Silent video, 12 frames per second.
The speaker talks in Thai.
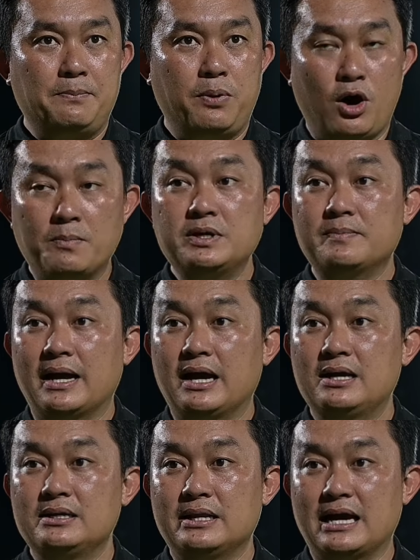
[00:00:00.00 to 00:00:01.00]
พร้อมขึ้นมา
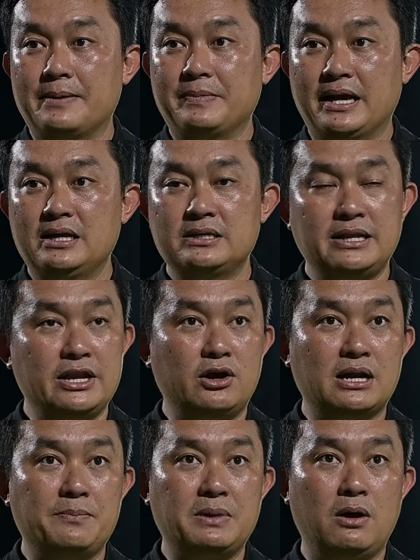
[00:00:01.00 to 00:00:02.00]
นะครับนะแน่นอ
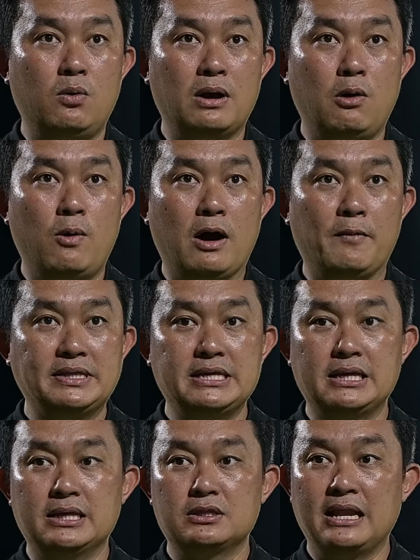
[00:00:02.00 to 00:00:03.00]
นครับเราเราหวังไว้
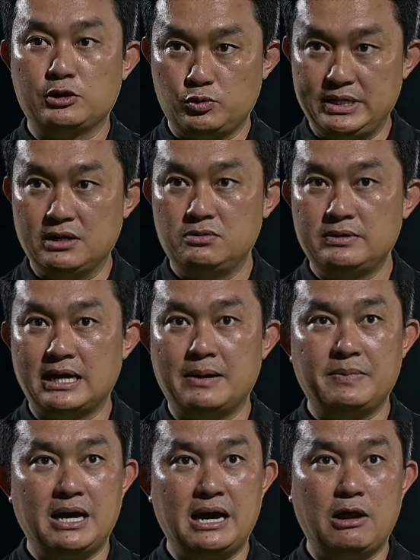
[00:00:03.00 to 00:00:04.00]
ที่เลขตัวเดียวนะครั
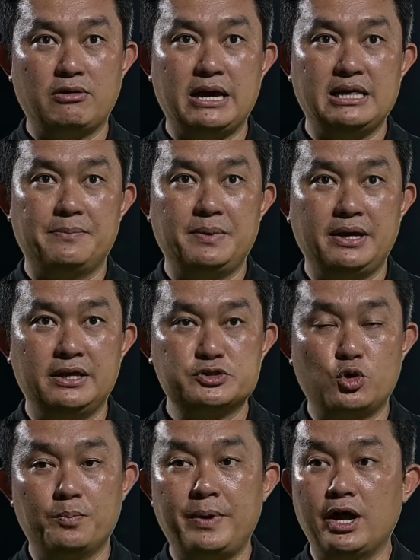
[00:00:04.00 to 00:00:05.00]
บถ้าเราขยับไป
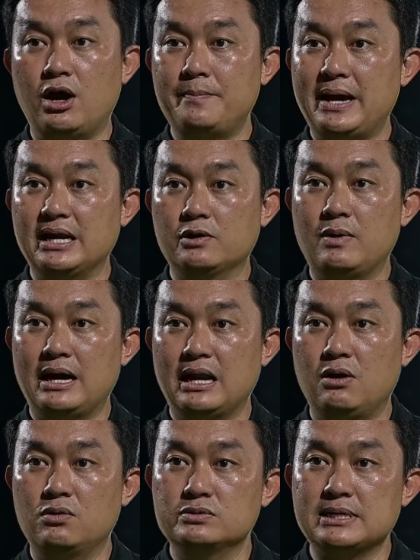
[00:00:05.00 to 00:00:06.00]
โซนเพลย์ออฟได้หรือว่า
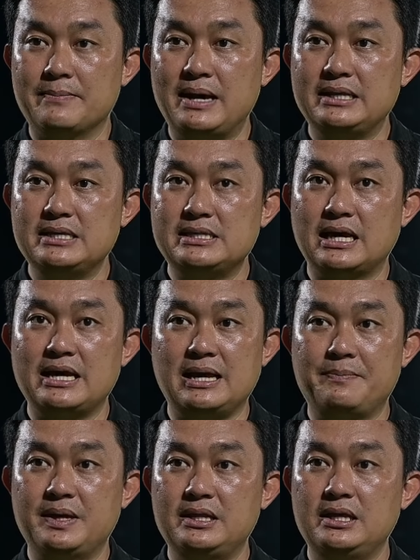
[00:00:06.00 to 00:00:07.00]
เราสามารถที่จะขยั
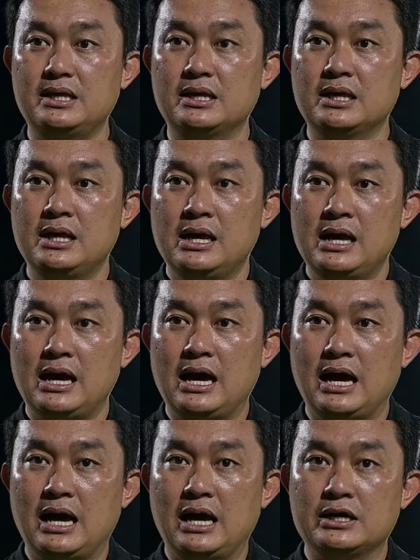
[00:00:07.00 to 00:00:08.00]
บไปที่
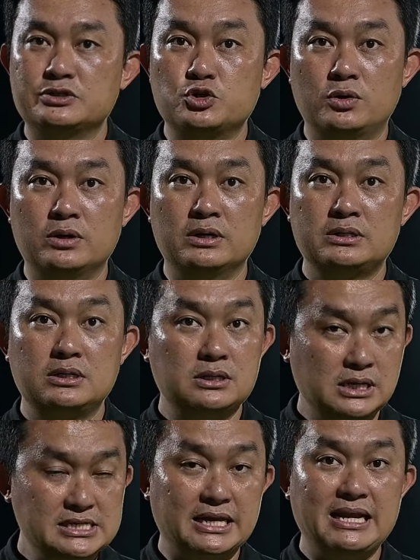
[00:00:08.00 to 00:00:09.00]
โซน
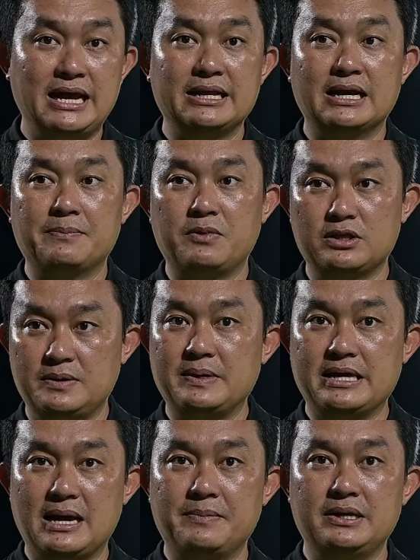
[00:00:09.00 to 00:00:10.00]
เลื่อนชั้นได้นะครับ ก็จะพ
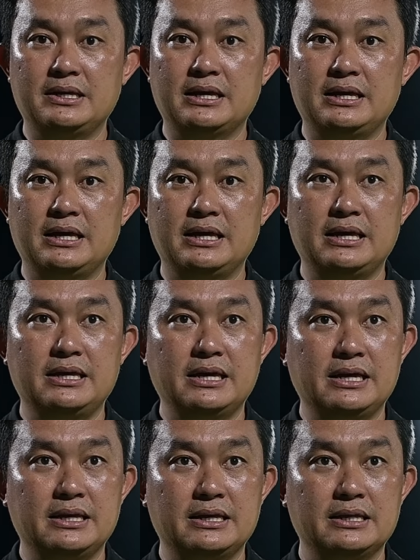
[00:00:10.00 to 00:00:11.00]
ยายามให้ให้ให้
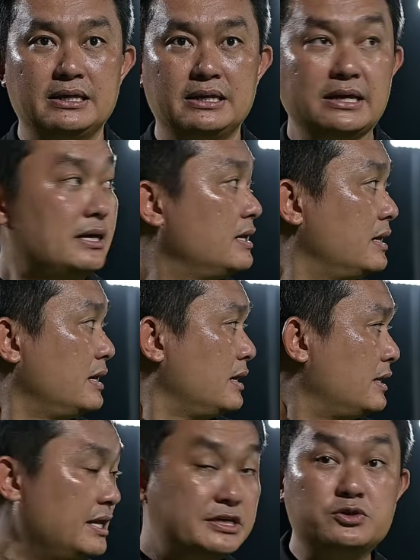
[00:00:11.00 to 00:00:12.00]
ให้
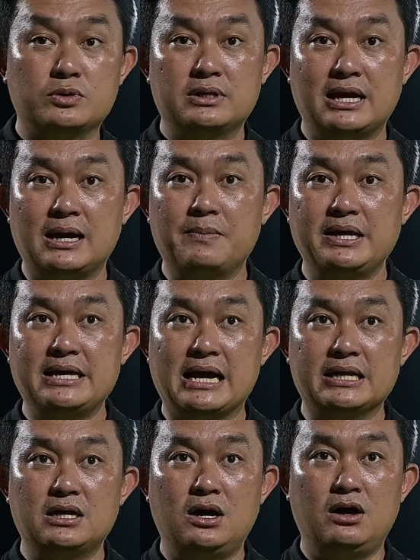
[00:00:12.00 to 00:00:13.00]
ดีสุดนะครับและอย่าง
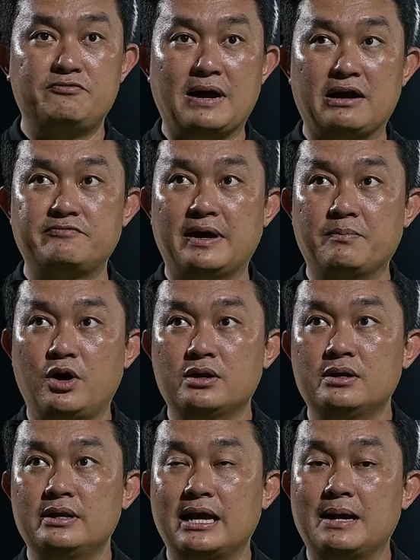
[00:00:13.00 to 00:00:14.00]
นึงก็ฝากแฟนบอล
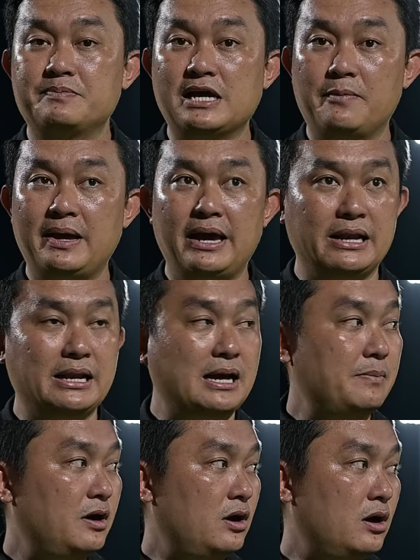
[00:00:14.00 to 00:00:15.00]
นะครับชาวแพนะค
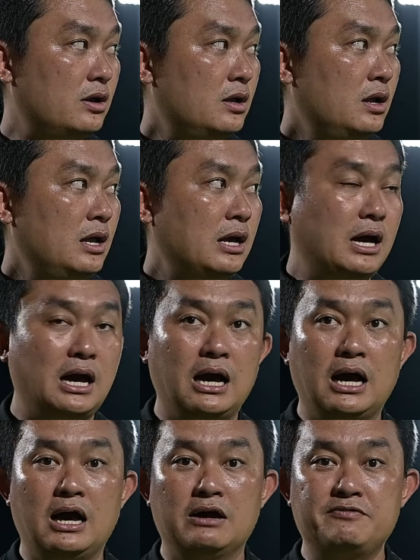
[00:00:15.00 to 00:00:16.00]
รับแล้วก็
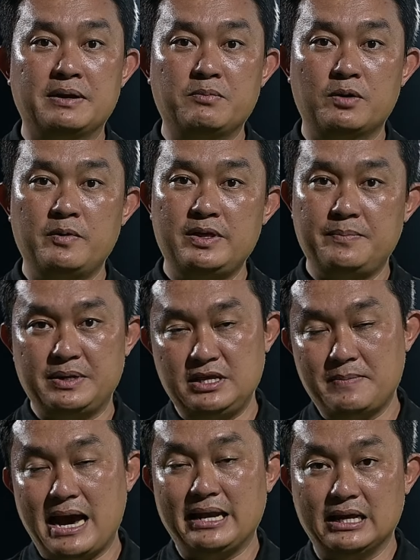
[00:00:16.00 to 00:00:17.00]
แฟนบอลไม่ว่าจะเป็น
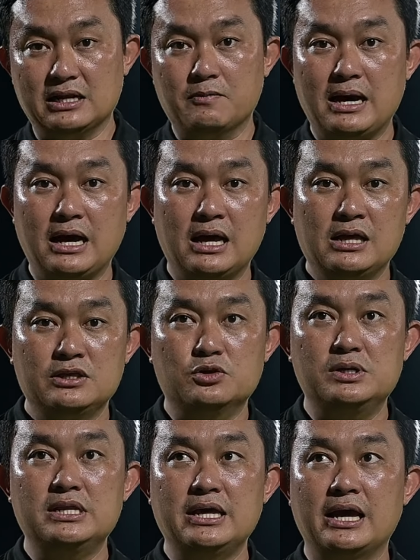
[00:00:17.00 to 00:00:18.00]
ที่บ้านเองหรือว่า หรื
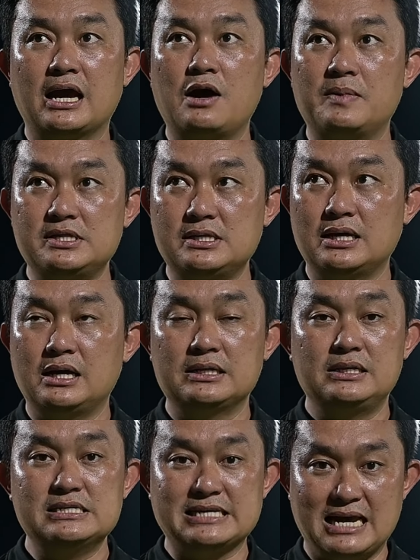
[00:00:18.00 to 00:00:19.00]
อที่นี่เองเข้ามาเชียร์
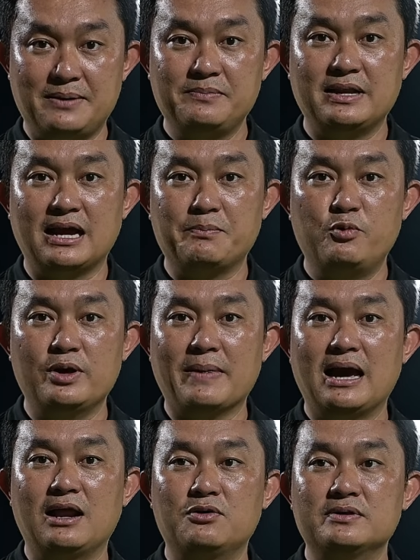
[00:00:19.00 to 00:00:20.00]
ที่สนามนะครับห้วย
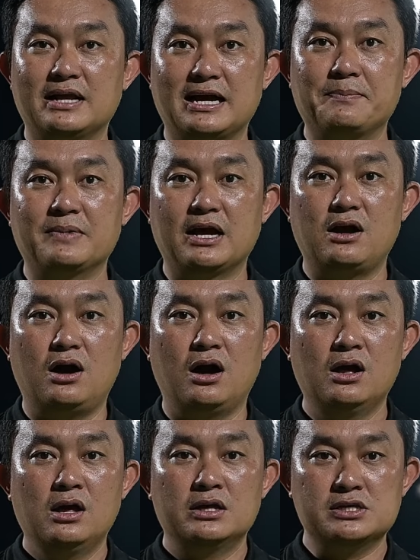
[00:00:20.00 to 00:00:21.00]
มาหรกนะครับแล้วก็
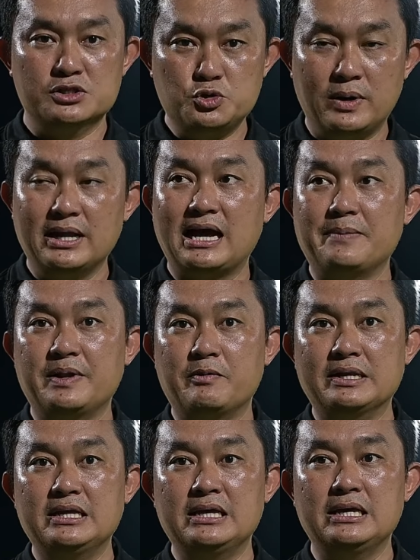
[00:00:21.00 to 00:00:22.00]
เชิญชวนนะครับใน
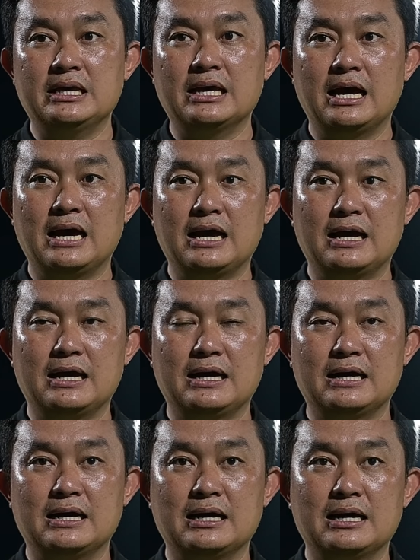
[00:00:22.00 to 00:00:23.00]
วันที่
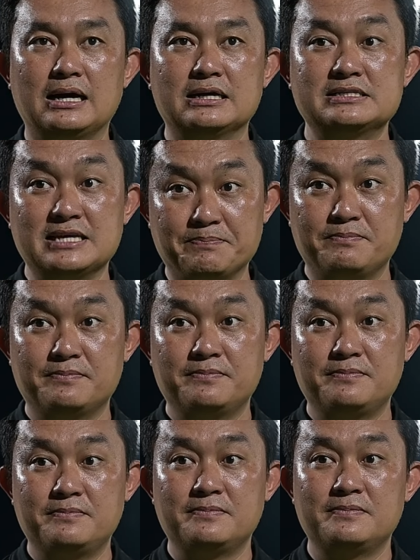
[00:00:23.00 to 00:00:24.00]
10
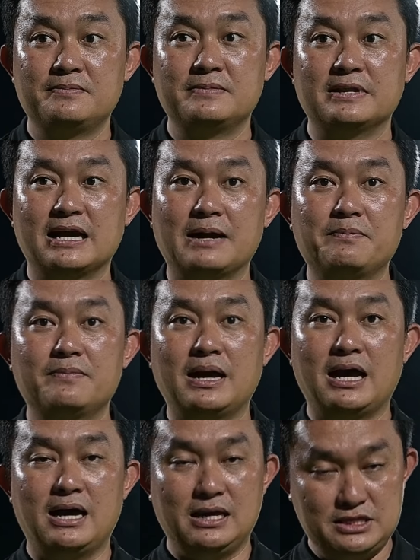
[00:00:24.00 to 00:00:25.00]
นะครับ
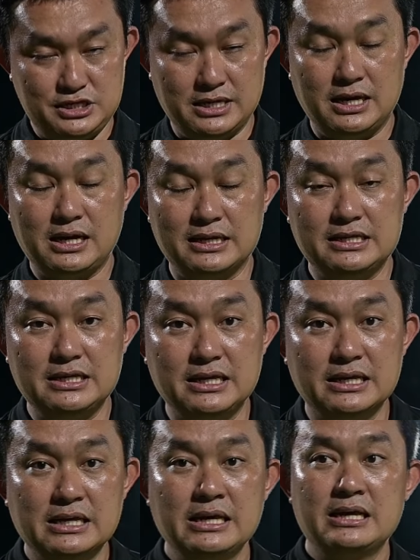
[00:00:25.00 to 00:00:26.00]
มาเชียร์กันที่
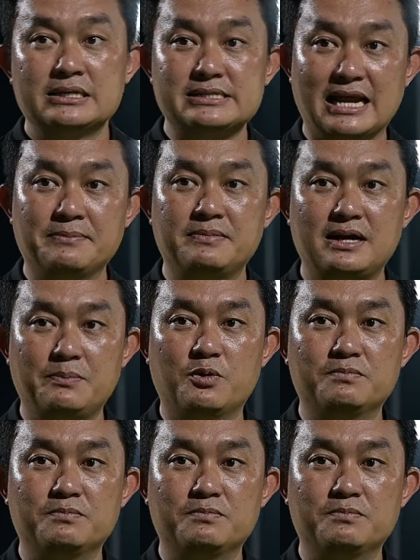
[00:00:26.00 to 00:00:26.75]
สนามครับผ